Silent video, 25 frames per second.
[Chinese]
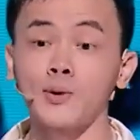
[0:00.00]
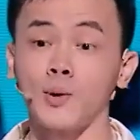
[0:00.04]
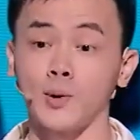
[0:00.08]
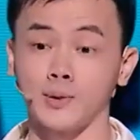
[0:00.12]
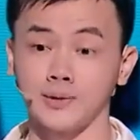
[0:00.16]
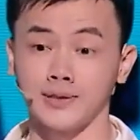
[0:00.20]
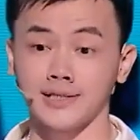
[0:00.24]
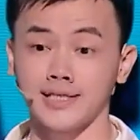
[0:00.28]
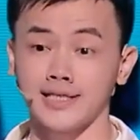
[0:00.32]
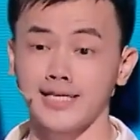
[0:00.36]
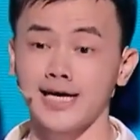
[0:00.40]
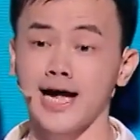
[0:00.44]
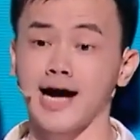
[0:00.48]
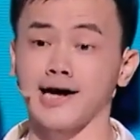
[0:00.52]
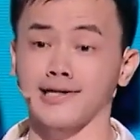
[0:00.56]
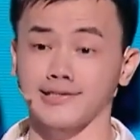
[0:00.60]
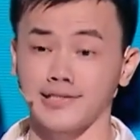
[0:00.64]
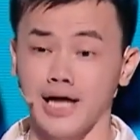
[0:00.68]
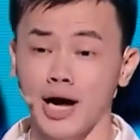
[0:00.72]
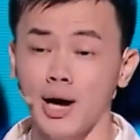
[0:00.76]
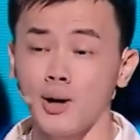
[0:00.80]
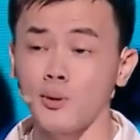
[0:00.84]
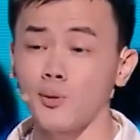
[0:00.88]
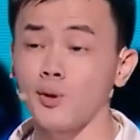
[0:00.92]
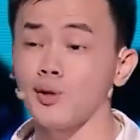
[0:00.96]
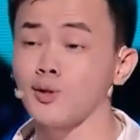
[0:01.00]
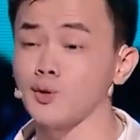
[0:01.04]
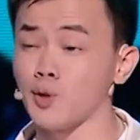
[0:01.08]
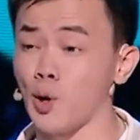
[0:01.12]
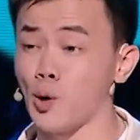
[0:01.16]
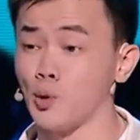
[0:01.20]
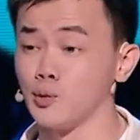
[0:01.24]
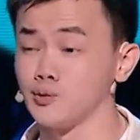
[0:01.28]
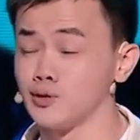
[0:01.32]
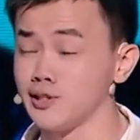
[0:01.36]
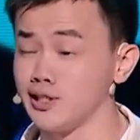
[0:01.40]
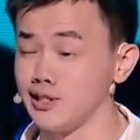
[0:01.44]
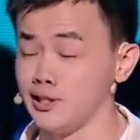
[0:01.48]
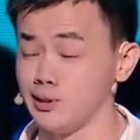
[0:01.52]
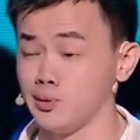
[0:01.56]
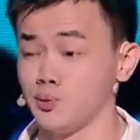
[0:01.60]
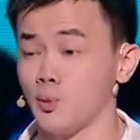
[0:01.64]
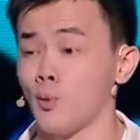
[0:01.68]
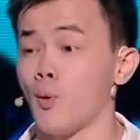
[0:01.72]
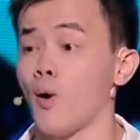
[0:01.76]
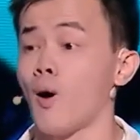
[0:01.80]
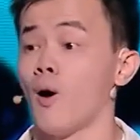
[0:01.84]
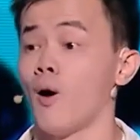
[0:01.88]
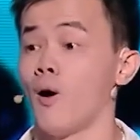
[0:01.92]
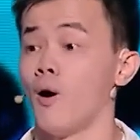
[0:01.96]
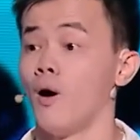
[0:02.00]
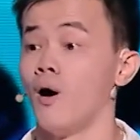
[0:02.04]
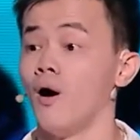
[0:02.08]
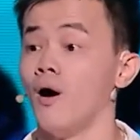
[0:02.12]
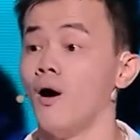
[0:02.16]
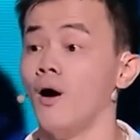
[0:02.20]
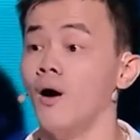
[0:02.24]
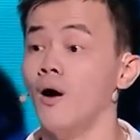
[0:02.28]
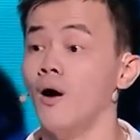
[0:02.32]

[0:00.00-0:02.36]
我这样，他会同情我。